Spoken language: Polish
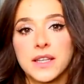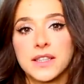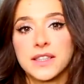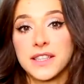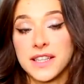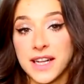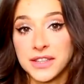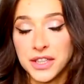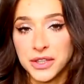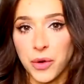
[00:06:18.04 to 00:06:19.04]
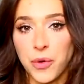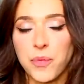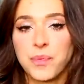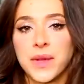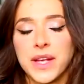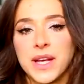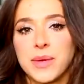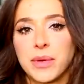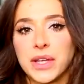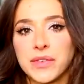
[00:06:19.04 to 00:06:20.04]
e, i na TikToku
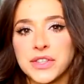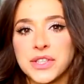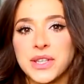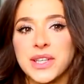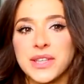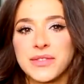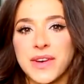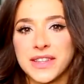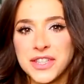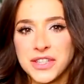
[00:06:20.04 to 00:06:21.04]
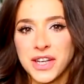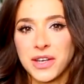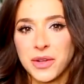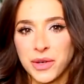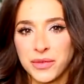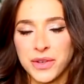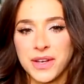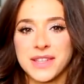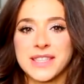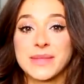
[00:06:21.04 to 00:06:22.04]
ponieważ e, faktycznie
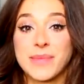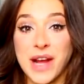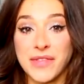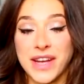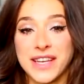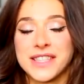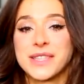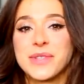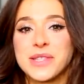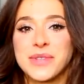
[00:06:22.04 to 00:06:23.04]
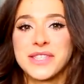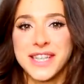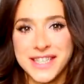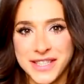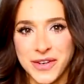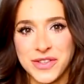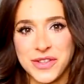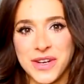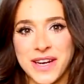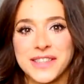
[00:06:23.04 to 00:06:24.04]
chlorofil sprawia, że będziemy częściej
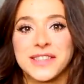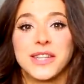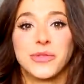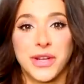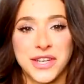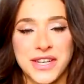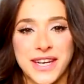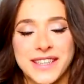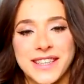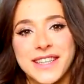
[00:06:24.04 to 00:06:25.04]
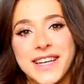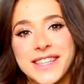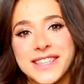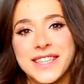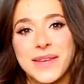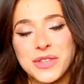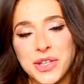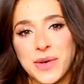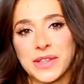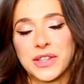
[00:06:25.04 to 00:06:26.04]
chodzić do toalety na dwójeczkę i jeśli na
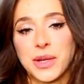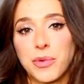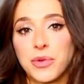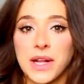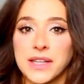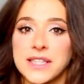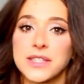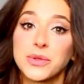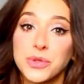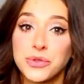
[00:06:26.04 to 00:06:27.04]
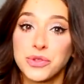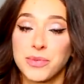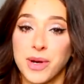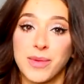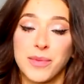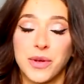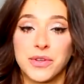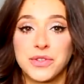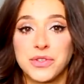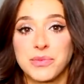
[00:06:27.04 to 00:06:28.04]
przykład to był dla nas duży, duży problem i
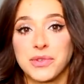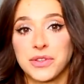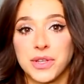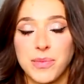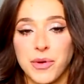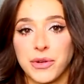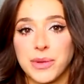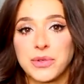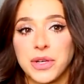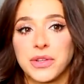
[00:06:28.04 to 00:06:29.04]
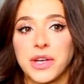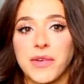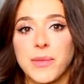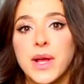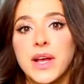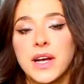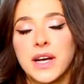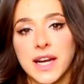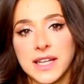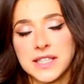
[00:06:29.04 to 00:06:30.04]
chodziliśmy do tej pory, na przykład, no nie wiem,
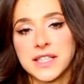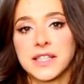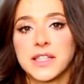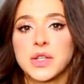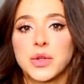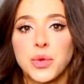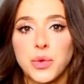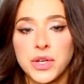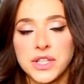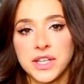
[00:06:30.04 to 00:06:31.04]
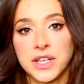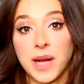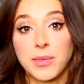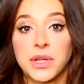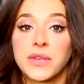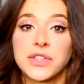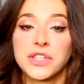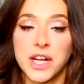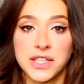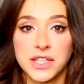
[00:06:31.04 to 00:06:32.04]
raz dziennie, co drugi dzień albo nawet
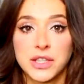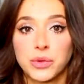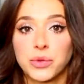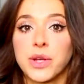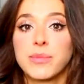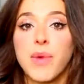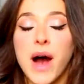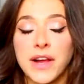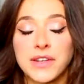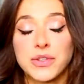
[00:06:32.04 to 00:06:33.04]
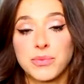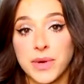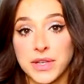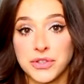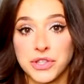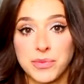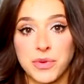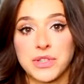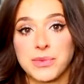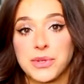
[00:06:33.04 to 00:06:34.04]
rzadziej, to tutaj bardzo, bardzo
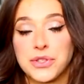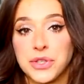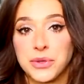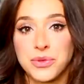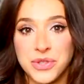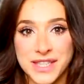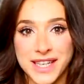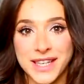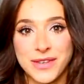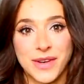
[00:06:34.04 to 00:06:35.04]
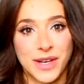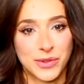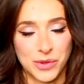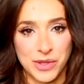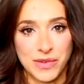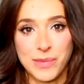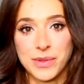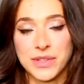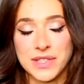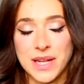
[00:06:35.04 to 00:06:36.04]
szybko zobaczycie różnicę, gwarantuję
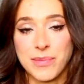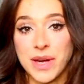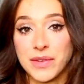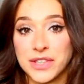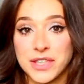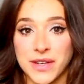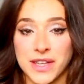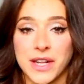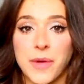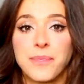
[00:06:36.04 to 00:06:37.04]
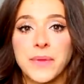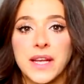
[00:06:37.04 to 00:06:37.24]
Wam, to jest naprawdę świetne.